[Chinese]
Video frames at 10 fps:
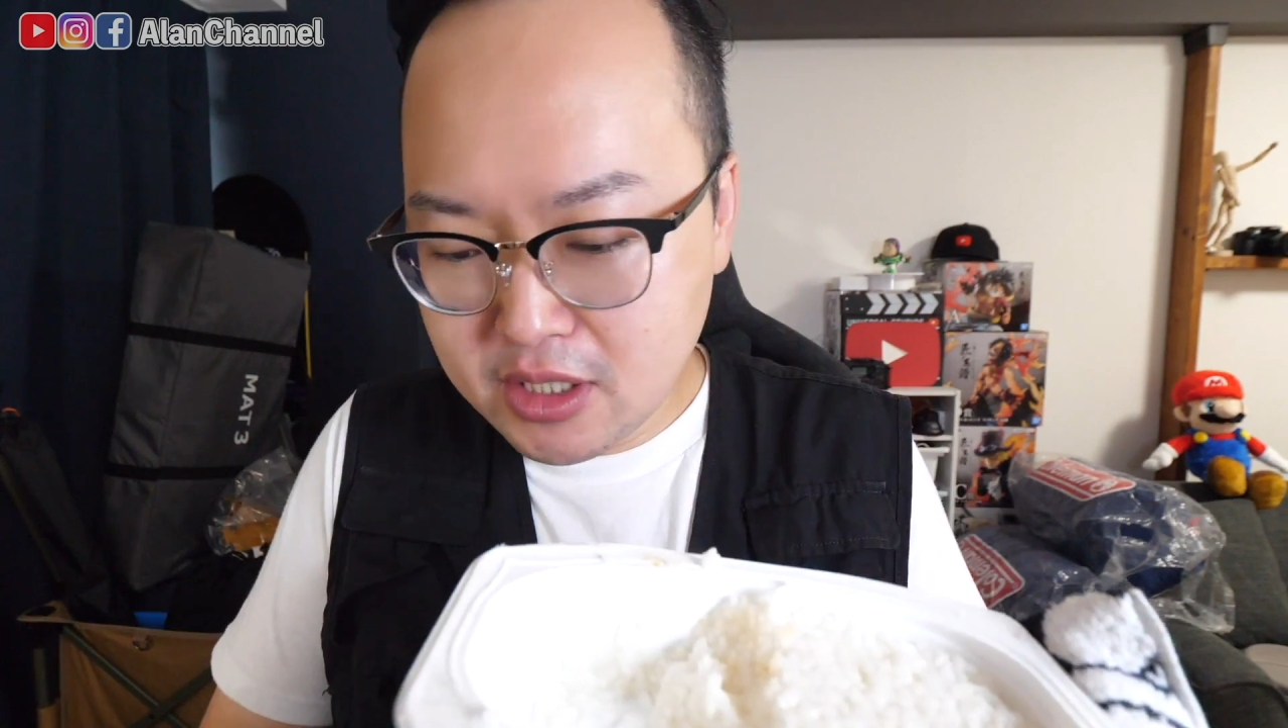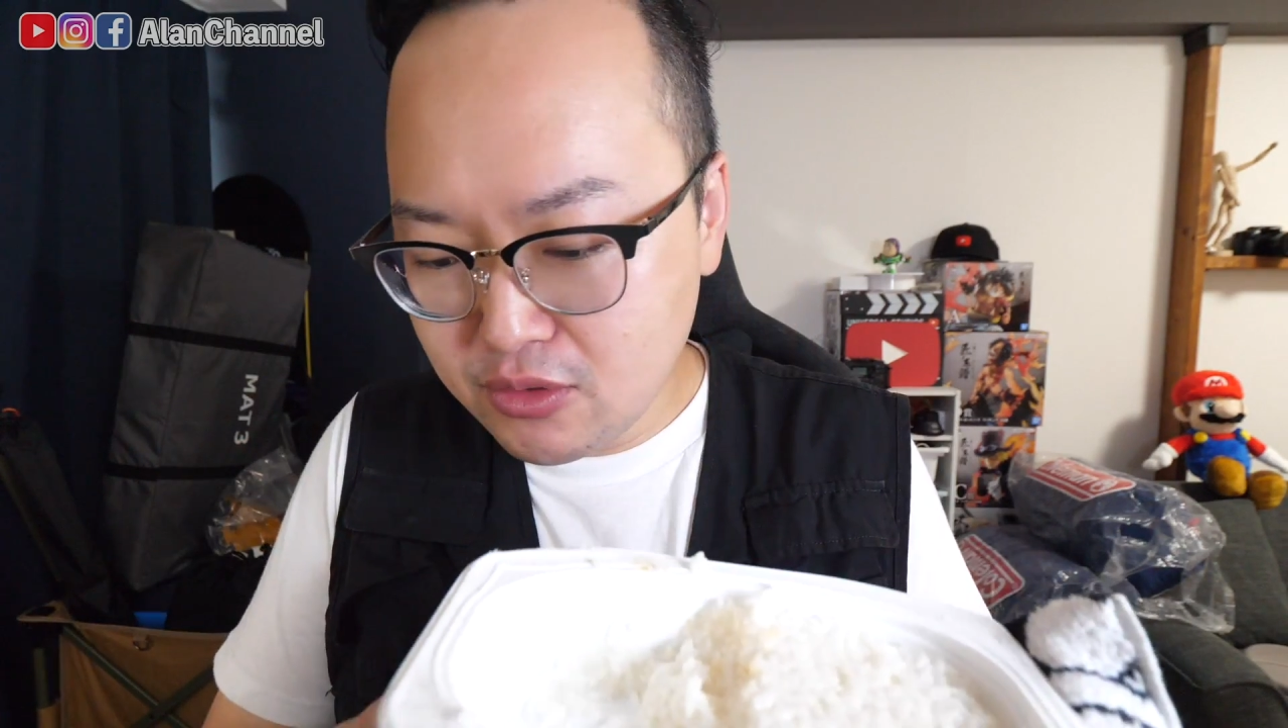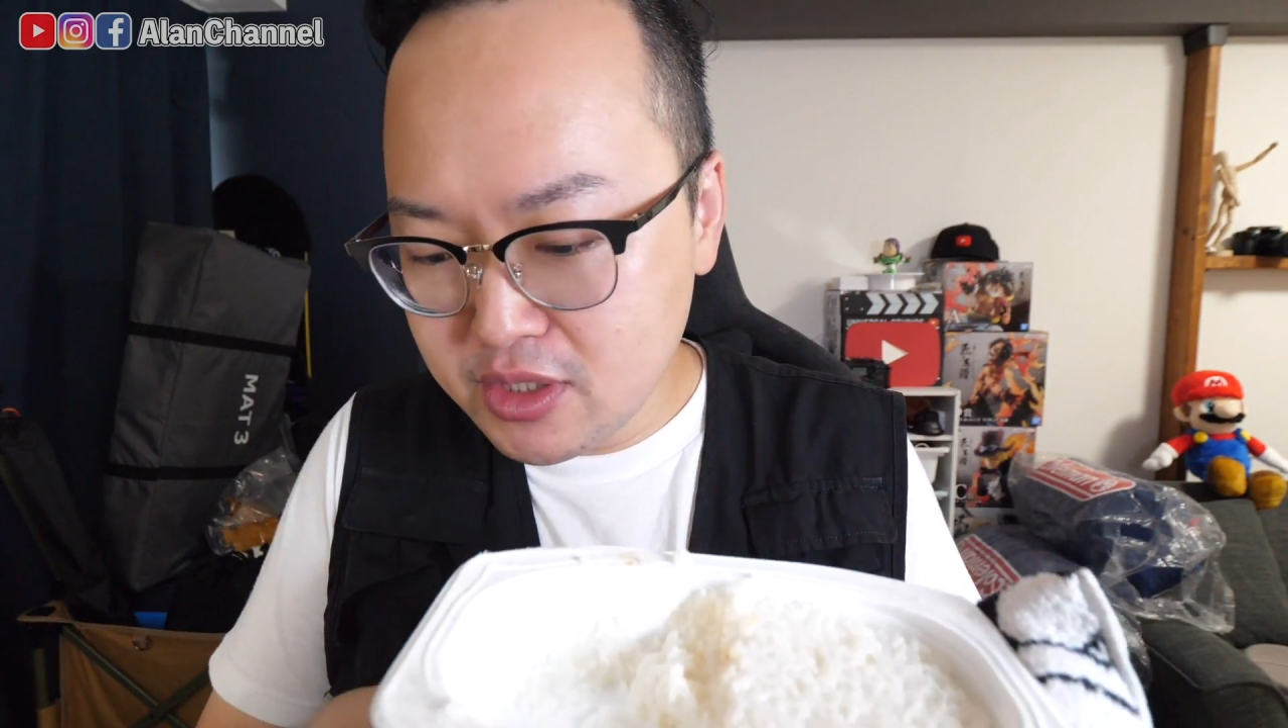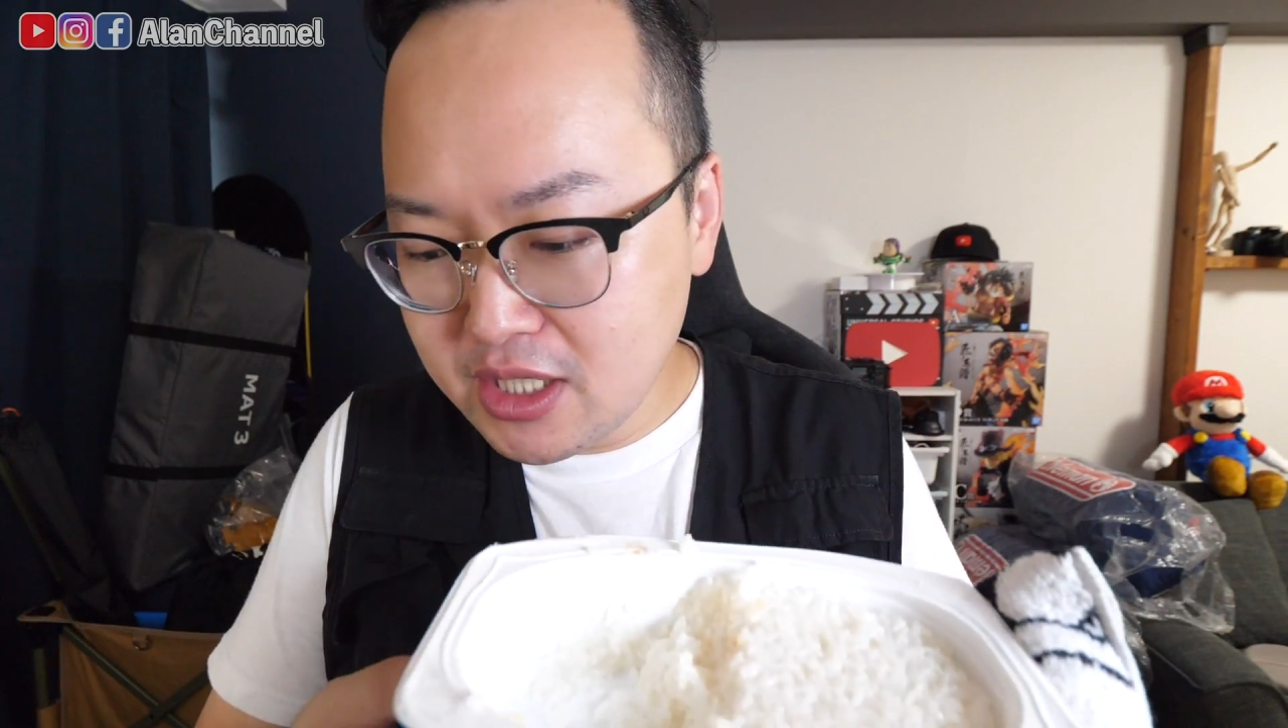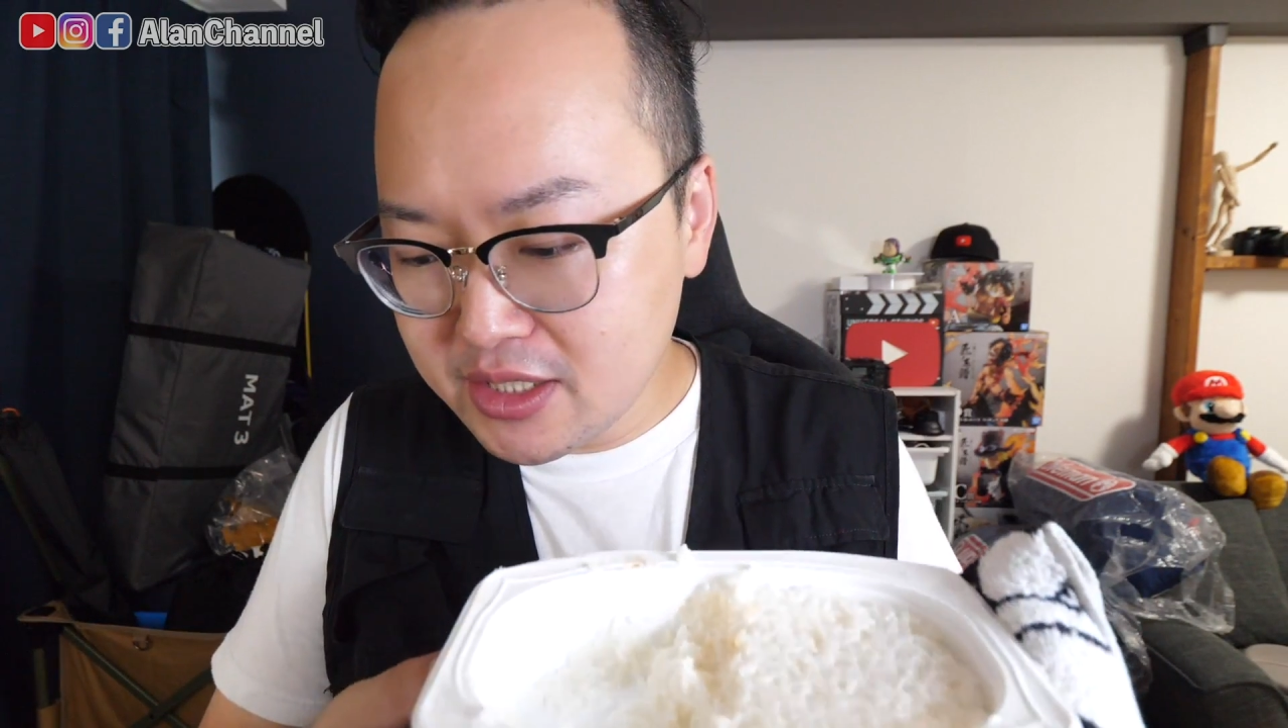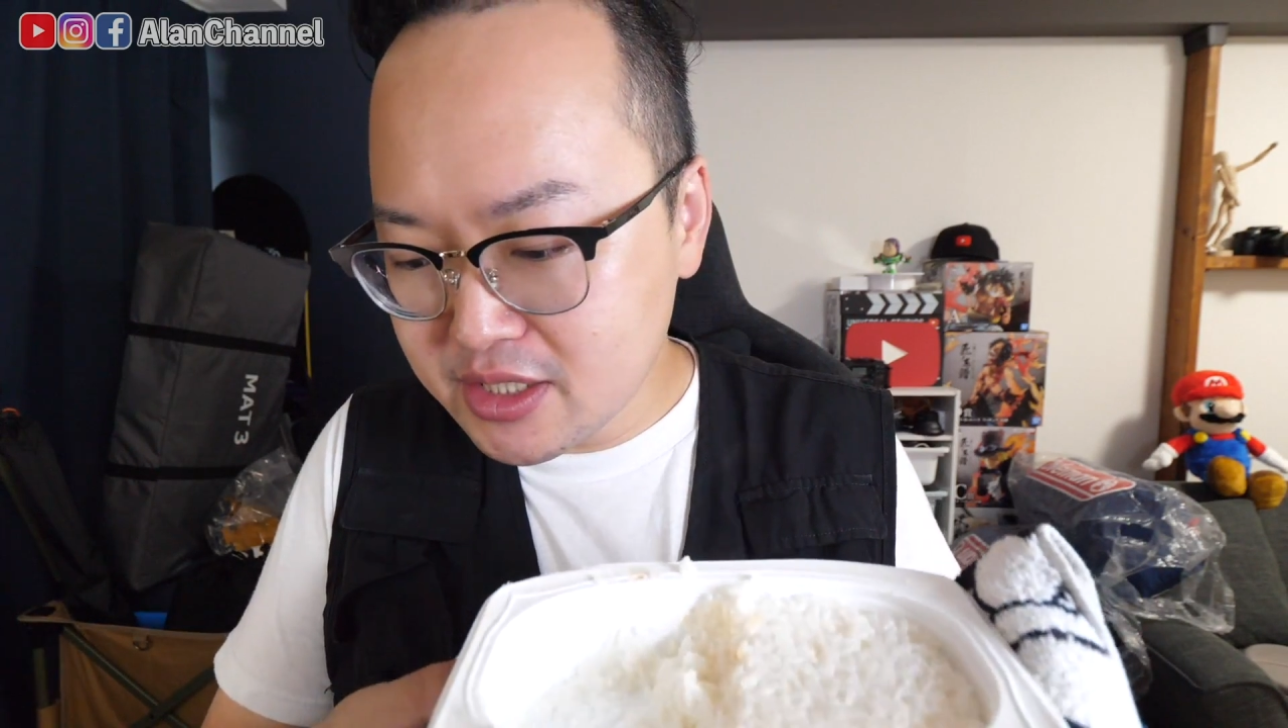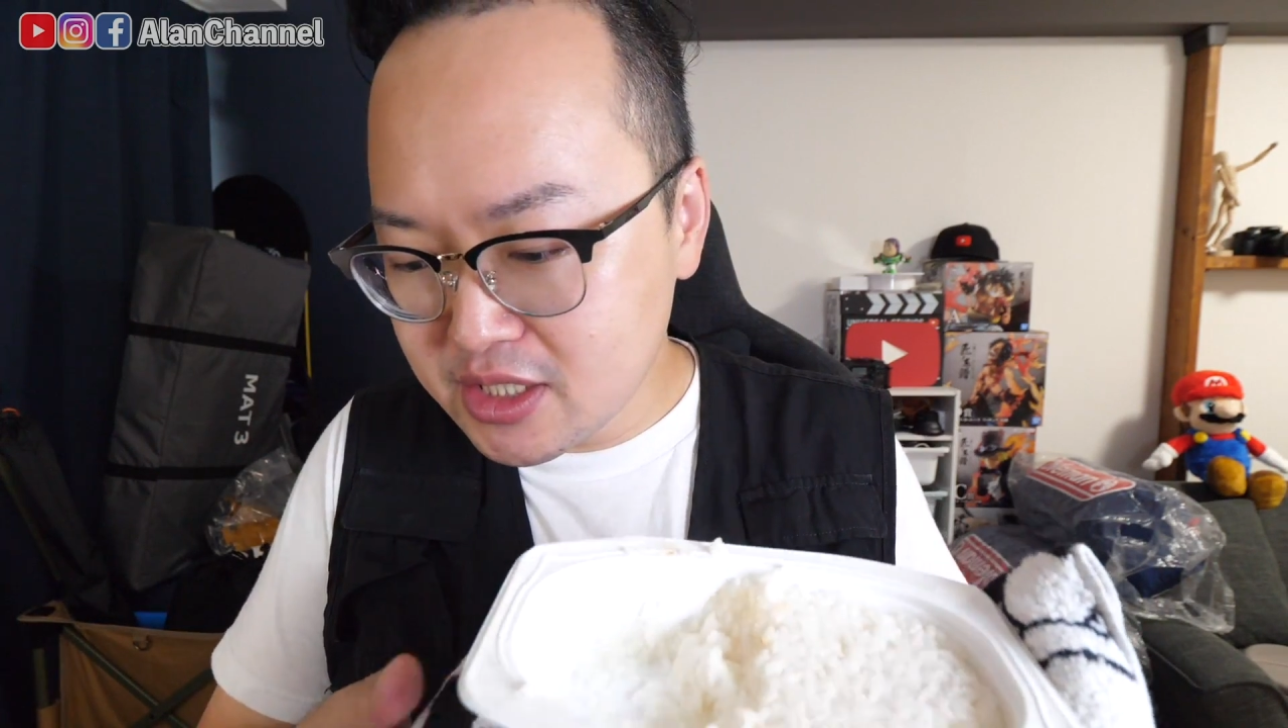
那为了让那